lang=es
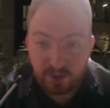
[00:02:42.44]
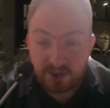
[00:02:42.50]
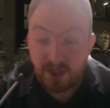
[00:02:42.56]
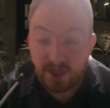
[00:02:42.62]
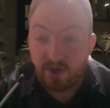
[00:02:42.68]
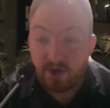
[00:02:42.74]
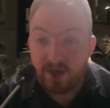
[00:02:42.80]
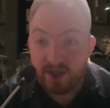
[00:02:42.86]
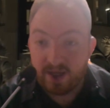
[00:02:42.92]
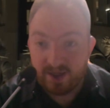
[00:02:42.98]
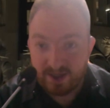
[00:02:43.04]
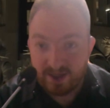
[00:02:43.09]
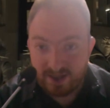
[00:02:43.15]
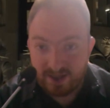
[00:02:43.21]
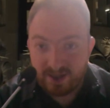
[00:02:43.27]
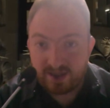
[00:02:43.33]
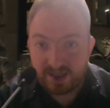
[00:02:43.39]
Plus y ahora
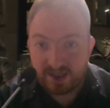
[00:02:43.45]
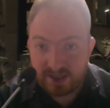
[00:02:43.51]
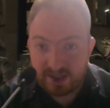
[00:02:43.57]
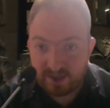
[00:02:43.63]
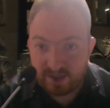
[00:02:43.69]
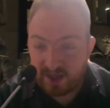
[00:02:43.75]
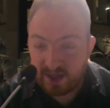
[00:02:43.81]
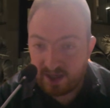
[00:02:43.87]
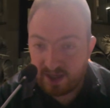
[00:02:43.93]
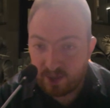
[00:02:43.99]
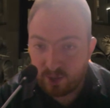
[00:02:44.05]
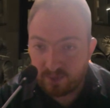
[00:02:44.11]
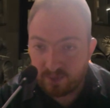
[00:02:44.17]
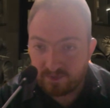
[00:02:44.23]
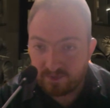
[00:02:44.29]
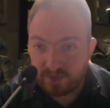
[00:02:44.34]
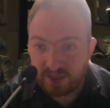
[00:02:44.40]
que se viene
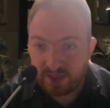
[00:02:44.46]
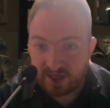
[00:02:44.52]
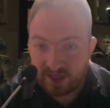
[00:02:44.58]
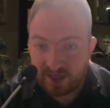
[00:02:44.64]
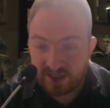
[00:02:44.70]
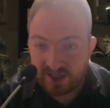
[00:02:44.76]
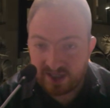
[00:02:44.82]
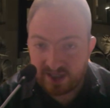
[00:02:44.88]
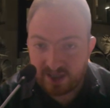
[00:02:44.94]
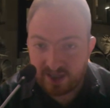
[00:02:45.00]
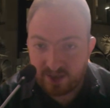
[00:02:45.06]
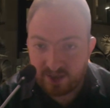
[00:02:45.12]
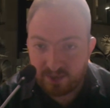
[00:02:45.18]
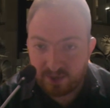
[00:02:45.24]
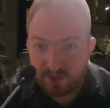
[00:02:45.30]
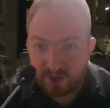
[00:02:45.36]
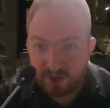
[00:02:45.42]
un
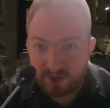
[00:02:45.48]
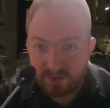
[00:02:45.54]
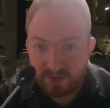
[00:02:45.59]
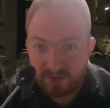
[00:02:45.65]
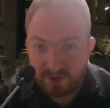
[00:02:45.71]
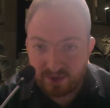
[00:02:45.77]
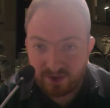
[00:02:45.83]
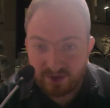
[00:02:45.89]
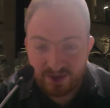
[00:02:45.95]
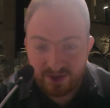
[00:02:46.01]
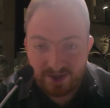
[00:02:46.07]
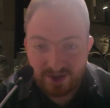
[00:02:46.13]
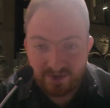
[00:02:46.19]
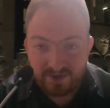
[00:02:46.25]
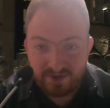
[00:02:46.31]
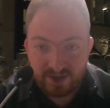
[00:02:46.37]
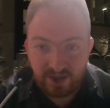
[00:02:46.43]
reseteo, por ejemplo,
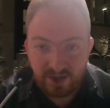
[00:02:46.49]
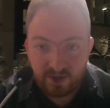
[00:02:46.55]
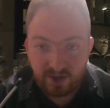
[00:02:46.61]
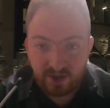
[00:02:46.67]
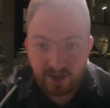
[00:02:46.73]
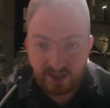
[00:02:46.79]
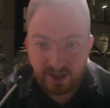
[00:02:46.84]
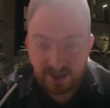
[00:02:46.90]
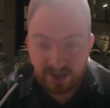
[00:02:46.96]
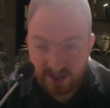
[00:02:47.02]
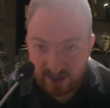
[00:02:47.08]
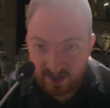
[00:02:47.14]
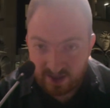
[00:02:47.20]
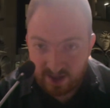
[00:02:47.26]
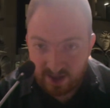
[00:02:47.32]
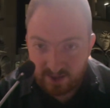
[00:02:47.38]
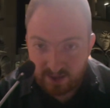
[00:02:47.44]
de lo que es
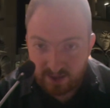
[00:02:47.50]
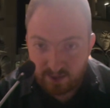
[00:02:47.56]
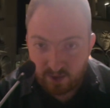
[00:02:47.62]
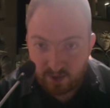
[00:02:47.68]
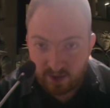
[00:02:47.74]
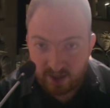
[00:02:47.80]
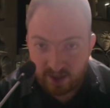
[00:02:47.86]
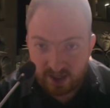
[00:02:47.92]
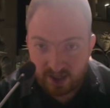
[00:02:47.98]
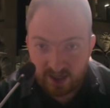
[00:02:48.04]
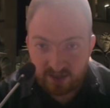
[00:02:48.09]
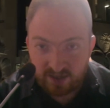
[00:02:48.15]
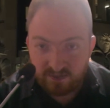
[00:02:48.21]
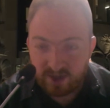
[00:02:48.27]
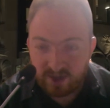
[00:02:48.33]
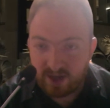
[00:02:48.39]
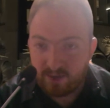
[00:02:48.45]
Daredevil Born
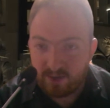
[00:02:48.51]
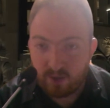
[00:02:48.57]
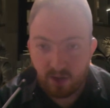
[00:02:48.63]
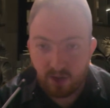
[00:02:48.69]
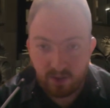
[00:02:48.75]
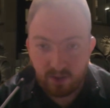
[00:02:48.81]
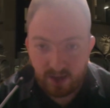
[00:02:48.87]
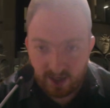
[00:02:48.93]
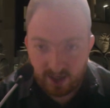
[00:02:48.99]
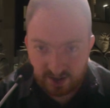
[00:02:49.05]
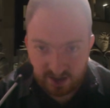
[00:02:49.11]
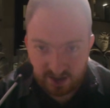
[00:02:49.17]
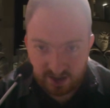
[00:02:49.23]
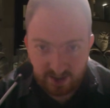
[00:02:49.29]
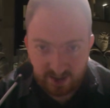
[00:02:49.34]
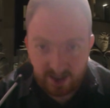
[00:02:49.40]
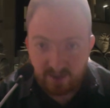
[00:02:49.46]
Again, van a volver a
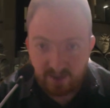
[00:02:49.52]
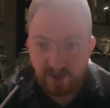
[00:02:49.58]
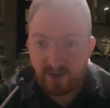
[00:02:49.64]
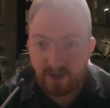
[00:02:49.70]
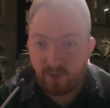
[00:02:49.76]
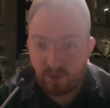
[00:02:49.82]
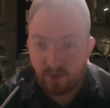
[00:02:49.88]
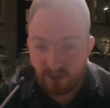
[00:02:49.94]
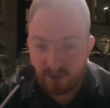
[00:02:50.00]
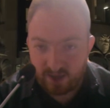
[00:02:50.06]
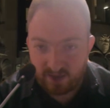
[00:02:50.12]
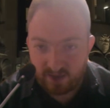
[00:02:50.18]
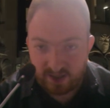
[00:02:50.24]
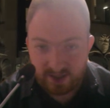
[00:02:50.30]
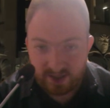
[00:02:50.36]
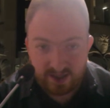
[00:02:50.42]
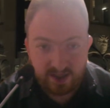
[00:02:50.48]
escribir, van a volver a
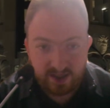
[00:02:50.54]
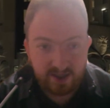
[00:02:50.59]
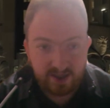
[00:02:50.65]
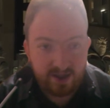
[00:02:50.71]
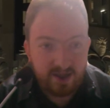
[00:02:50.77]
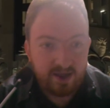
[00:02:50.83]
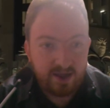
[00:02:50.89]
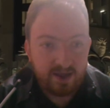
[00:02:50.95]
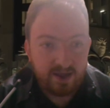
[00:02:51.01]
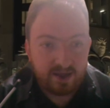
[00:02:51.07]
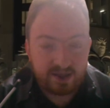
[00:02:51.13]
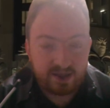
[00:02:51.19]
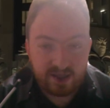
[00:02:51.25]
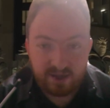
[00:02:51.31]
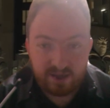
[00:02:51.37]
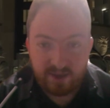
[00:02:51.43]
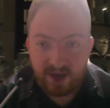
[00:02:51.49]
dirigir,
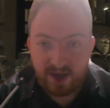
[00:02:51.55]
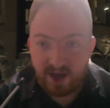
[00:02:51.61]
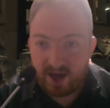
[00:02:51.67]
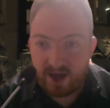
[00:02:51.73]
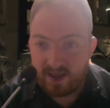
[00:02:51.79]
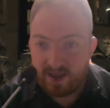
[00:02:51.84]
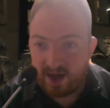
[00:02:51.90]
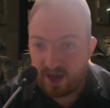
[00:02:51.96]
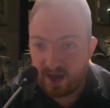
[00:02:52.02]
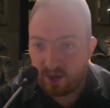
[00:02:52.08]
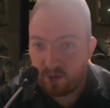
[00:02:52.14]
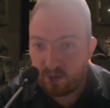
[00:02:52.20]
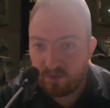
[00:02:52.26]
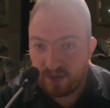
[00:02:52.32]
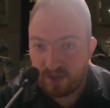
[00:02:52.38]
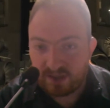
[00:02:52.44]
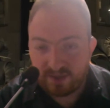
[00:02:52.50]
se va a dar
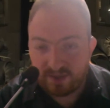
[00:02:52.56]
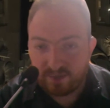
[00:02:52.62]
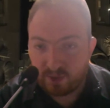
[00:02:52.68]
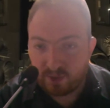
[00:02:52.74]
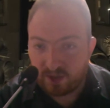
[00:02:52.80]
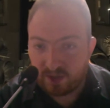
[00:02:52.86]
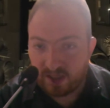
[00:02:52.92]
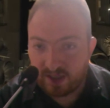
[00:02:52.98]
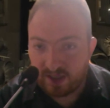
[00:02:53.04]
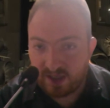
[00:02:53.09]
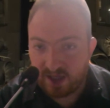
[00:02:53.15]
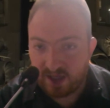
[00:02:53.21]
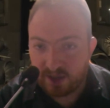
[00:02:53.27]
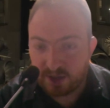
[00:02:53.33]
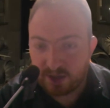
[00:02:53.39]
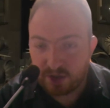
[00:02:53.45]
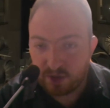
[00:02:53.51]
más
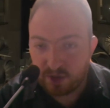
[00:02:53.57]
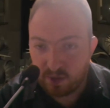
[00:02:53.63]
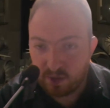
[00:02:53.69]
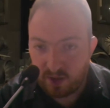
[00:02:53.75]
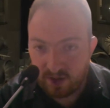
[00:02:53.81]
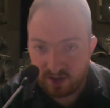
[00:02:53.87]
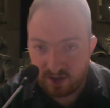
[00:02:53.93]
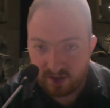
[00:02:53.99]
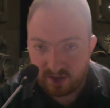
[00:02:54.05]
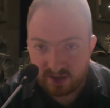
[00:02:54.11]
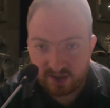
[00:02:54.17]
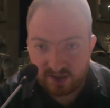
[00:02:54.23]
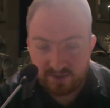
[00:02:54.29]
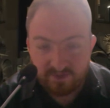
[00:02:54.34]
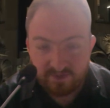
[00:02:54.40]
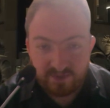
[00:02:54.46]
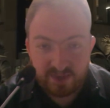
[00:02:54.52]
importancia a los
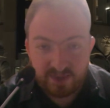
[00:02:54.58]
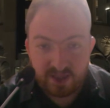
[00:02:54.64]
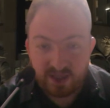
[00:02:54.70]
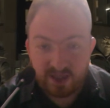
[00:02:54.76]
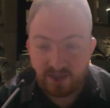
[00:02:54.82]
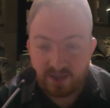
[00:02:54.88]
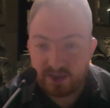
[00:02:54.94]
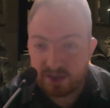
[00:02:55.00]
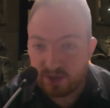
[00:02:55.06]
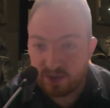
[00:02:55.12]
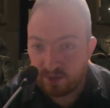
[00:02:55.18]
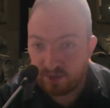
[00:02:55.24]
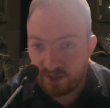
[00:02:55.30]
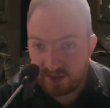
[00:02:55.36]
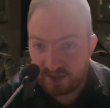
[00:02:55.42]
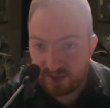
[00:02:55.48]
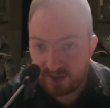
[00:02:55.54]
showrunners de
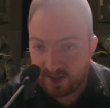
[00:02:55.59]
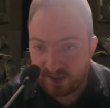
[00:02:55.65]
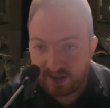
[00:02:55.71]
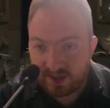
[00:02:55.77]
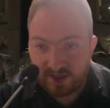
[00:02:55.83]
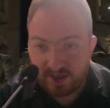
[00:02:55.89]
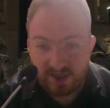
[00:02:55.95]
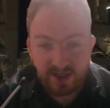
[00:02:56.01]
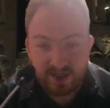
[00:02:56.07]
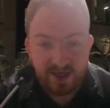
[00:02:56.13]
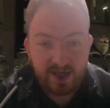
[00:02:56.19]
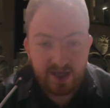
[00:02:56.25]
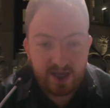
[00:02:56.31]
televisión más que de cine,